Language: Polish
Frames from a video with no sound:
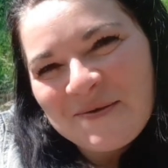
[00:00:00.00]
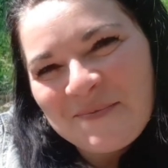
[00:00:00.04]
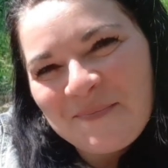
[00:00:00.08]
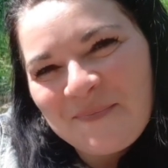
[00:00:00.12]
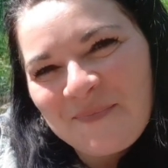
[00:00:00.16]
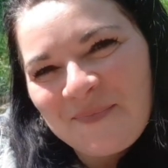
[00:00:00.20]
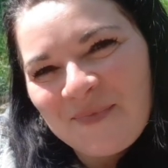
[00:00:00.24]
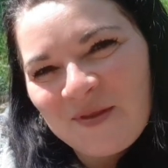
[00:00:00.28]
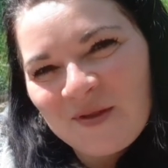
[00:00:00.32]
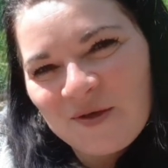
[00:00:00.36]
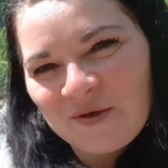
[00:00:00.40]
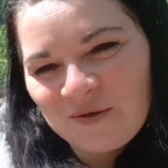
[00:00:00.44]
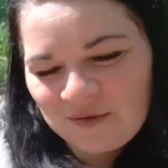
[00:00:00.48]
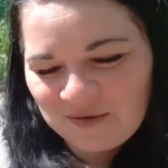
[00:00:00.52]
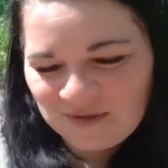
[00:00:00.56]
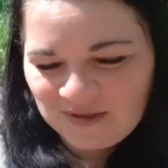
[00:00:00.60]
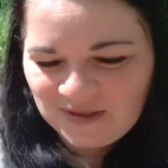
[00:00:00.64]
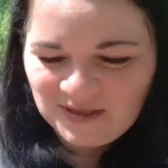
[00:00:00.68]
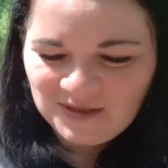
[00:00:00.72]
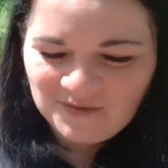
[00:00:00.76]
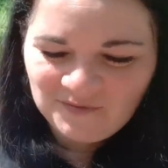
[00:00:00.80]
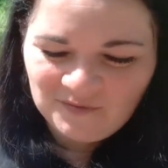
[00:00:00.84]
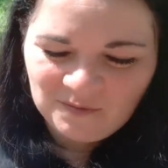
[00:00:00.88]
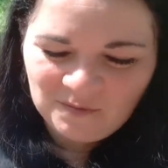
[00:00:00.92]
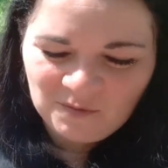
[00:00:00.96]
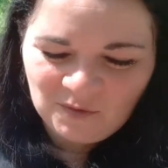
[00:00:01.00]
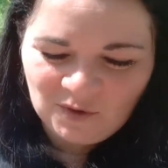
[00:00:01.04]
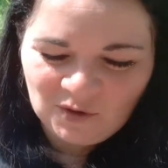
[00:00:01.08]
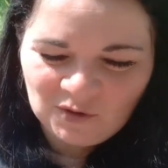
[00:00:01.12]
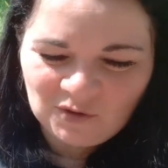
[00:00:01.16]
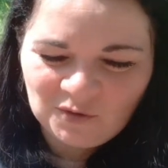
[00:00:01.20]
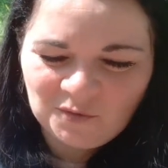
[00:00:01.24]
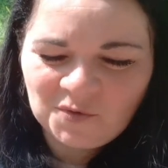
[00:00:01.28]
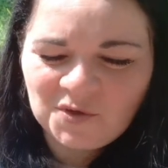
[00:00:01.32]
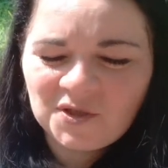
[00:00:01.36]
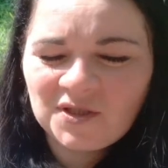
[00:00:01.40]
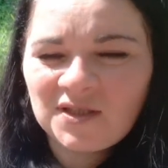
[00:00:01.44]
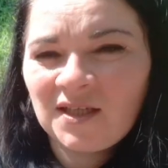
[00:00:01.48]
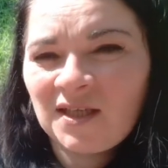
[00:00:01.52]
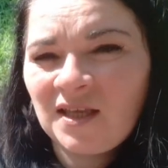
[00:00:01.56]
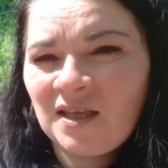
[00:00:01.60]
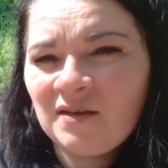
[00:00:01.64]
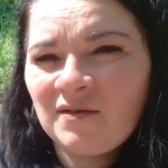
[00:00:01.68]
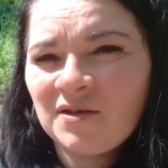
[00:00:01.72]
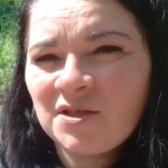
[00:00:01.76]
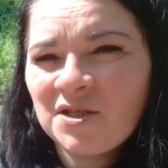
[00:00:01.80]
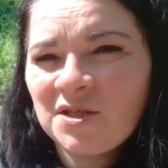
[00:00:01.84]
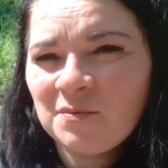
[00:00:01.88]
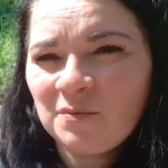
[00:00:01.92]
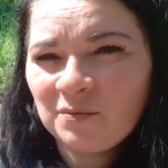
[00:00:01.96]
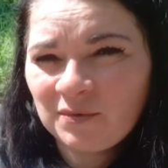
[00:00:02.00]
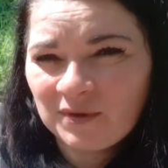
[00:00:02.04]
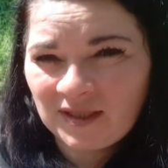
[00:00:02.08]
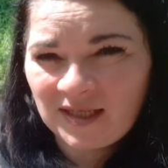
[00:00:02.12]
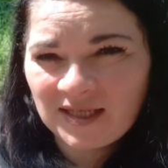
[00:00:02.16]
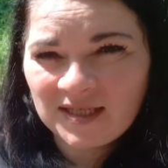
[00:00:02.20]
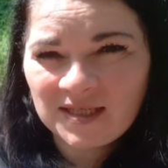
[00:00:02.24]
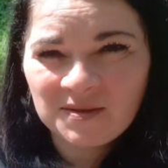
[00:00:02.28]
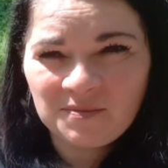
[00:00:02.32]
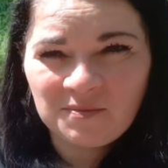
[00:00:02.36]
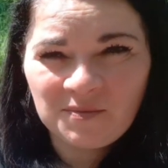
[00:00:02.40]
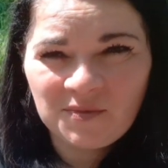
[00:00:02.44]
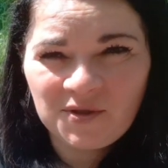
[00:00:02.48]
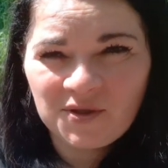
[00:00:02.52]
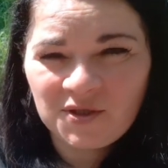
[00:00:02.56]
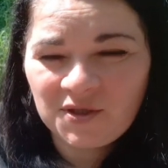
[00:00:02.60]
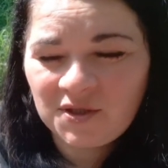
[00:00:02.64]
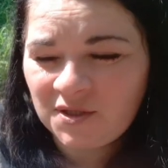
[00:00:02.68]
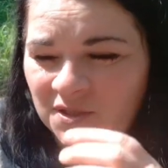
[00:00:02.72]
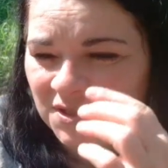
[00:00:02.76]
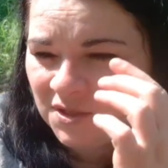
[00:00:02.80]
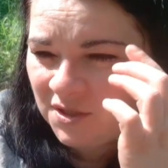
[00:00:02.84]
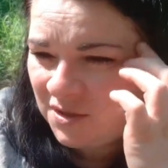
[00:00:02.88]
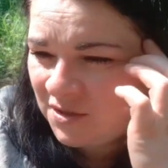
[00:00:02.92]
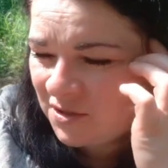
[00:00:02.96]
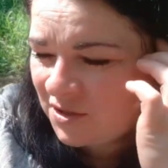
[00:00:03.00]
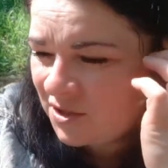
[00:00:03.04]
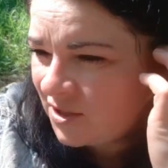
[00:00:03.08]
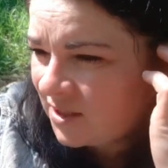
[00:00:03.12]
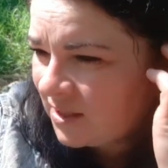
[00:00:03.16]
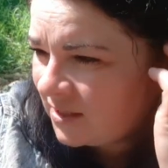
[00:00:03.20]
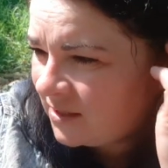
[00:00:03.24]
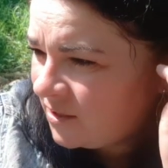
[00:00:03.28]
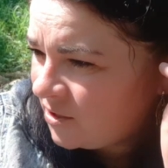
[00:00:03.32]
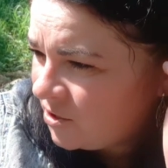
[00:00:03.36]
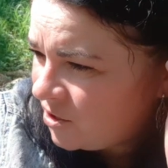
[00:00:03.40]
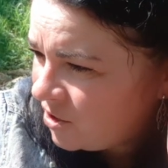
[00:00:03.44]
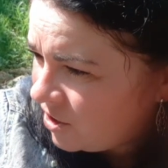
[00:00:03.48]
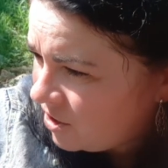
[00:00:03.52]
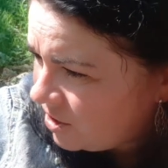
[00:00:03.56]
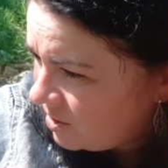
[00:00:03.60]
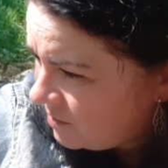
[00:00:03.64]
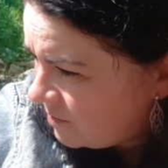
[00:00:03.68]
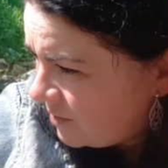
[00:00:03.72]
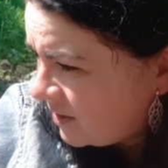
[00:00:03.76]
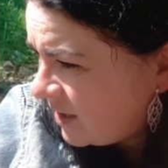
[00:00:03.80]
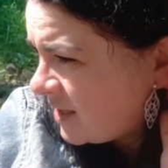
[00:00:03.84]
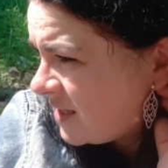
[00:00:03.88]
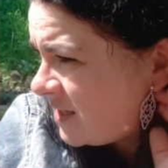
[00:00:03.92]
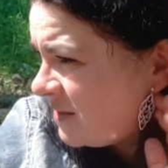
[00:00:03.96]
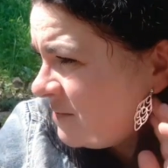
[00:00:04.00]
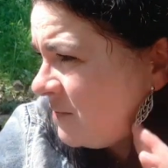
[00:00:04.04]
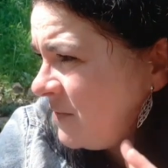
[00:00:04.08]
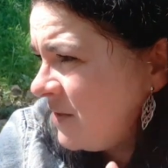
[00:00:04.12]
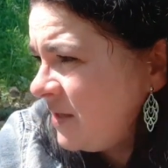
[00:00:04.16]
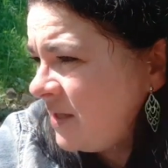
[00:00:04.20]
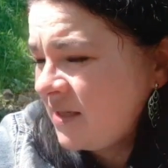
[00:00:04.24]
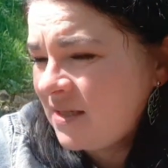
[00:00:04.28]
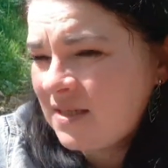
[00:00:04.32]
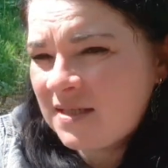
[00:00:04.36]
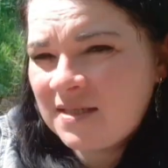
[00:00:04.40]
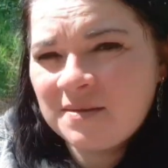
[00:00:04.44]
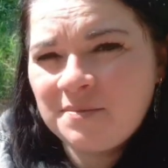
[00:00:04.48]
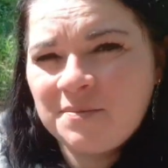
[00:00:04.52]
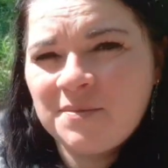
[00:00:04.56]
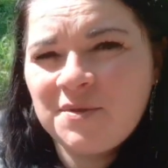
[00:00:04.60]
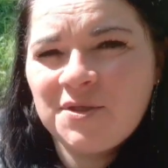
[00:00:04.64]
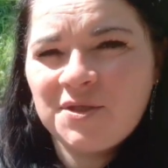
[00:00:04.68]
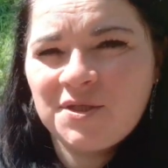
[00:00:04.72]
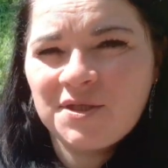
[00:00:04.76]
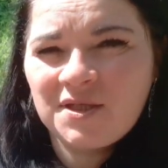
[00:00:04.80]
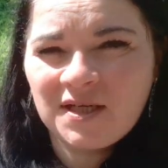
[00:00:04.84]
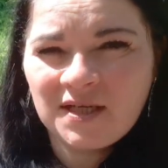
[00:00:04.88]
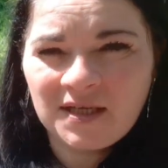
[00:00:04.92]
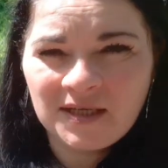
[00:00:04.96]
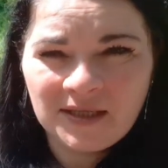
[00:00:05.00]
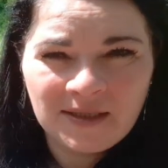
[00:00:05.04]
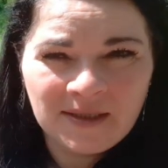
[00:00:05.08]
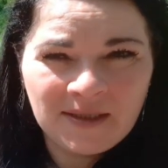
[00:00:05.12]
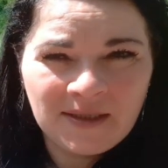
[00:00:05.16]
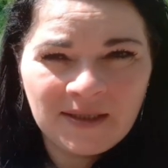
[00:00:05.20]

No i wam godą, że takie właśnie mu teraz myśli, że za tym trzecim razem teraz se myśla